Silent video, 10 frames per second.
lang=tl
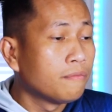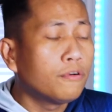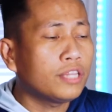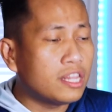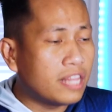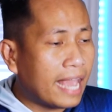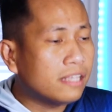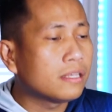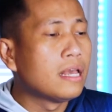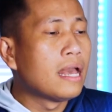14
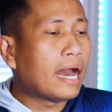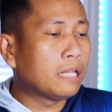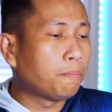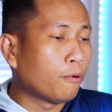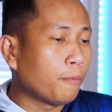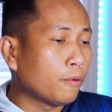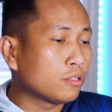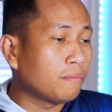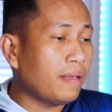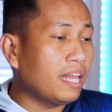days at purpose
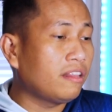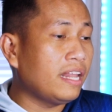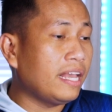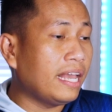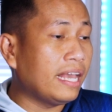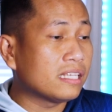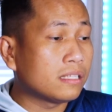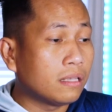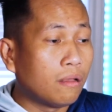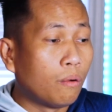of entering
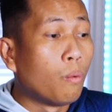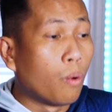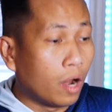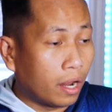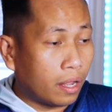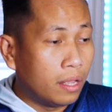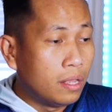is work.